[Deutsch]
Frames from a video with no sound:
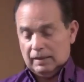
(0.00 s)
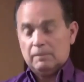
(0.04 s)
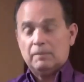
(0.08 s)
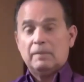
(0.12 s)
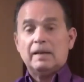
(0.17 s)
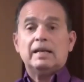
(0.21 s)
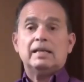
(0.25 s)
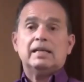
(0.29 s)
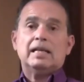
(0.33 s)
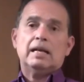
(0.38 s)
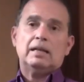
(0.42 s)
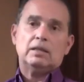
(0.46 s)

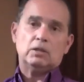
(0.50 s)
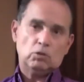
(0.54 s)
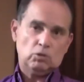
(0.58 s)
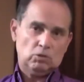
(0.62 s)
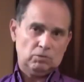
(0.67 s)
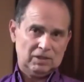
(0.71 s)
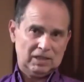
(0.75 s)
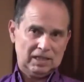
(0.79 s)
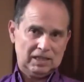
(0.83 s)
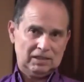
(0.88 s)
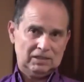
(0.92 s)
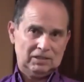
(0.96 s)
Was hast du
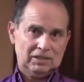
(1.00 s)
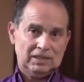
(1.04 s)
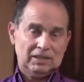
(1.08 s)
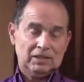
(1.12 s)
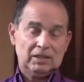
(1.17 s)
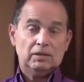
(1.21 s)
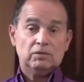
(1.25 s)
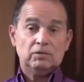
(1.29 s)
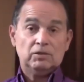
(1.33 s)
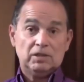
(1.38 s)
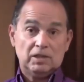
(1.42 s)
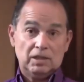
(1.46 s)
während
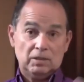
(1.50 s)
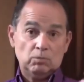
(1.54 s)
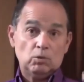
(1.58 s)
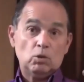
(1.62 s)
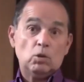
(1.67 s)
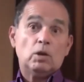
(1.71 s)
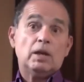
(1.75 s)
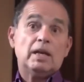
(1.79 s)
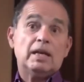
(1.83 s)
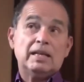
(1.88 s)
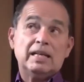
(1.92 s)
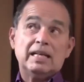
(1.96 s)
dieser vier
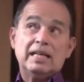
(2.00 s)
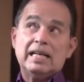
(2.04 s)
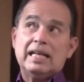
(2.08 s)
Monate